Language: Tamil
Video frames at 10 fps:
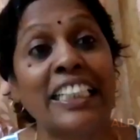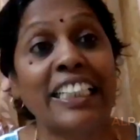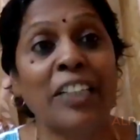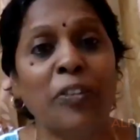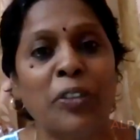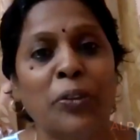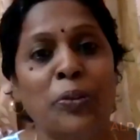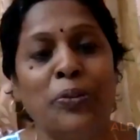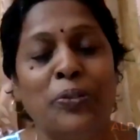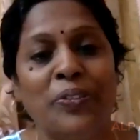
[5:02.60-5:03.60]
ரெண்டு இட்லி
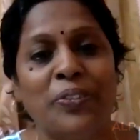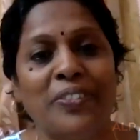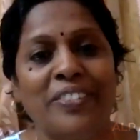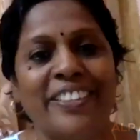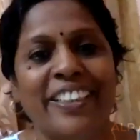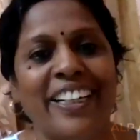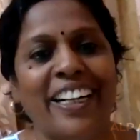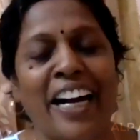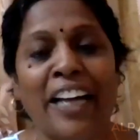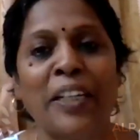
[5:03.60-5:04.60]
வந்துடும்
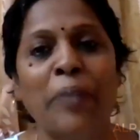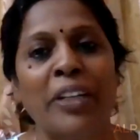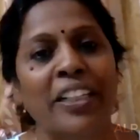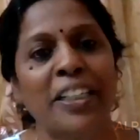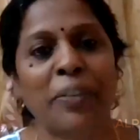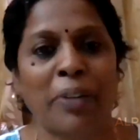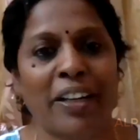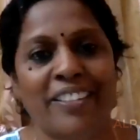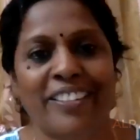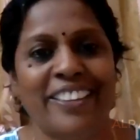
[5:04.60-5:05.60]
அதே மாதிரிதான்
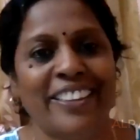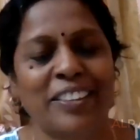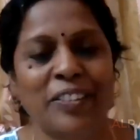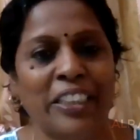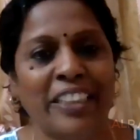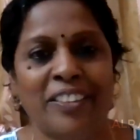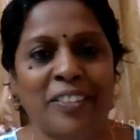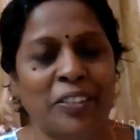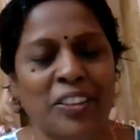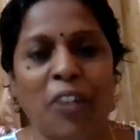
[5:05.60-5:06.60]
இப்பெல்லாம்
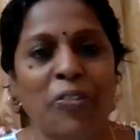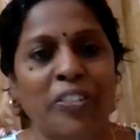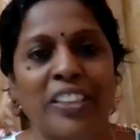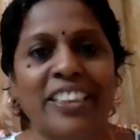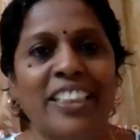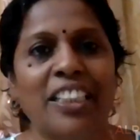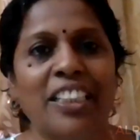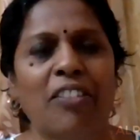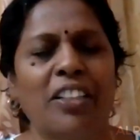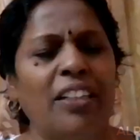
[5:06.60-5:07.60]
சாஃப்ட்வேருங்கிறது
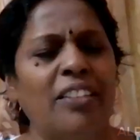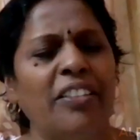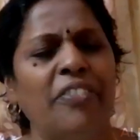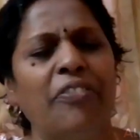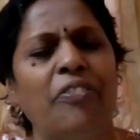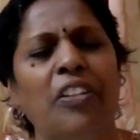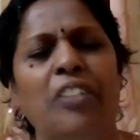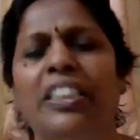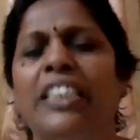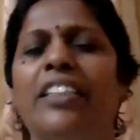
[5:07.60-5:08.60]
அவ்வளவுதான்
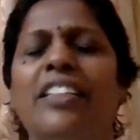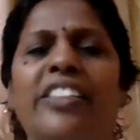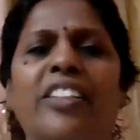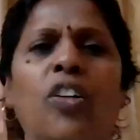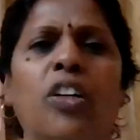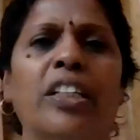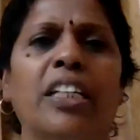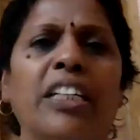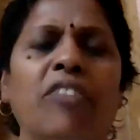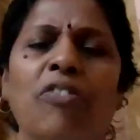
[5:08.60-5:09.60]
எவ்வளவு டீட்டெயில்ஸ் இருக்கோ
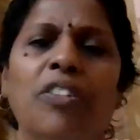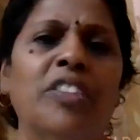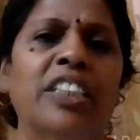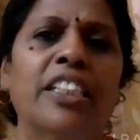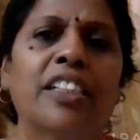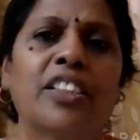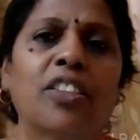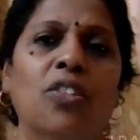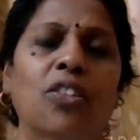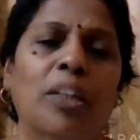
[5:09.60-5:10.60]
அதுல எவ்வளவு டீட்டெயில்ஸ்
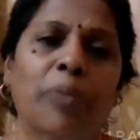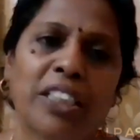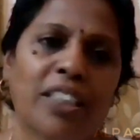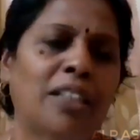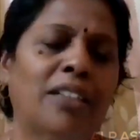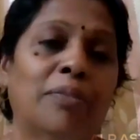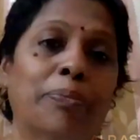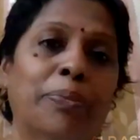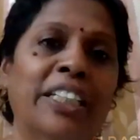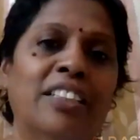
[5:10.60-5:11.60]
இருக்கோ நமக்கு தான்
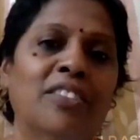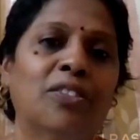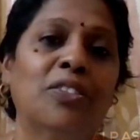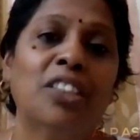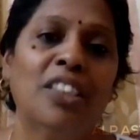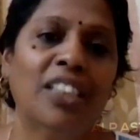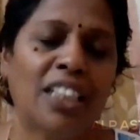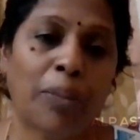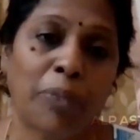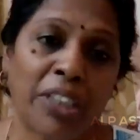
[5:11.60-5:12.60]
படிக்கணும்
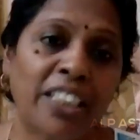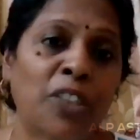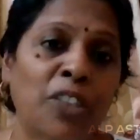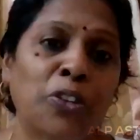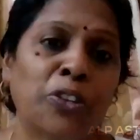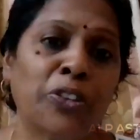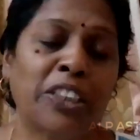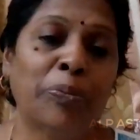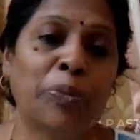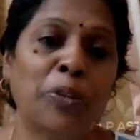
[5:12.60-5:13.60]
நம்ம தான் இன்னும் கொஞ்சம்
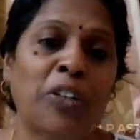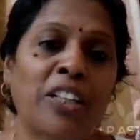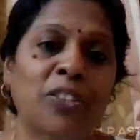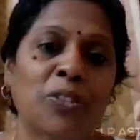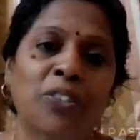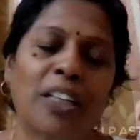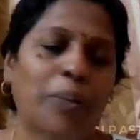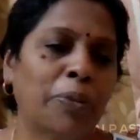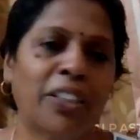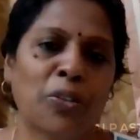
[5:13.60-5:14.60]
இம்ப்ரூவ் ஆகணும்
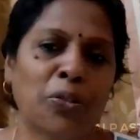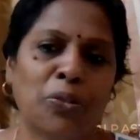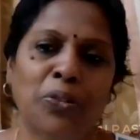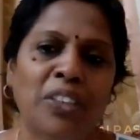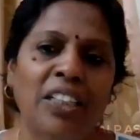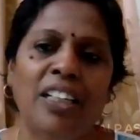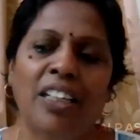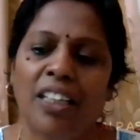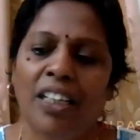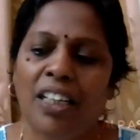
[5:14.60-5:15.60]
அப்படின்னு இருக்கும்
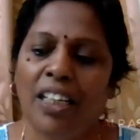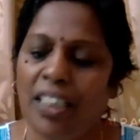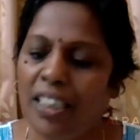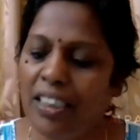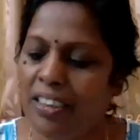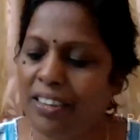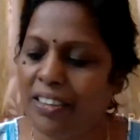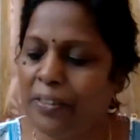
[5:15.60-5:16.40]
அண்டு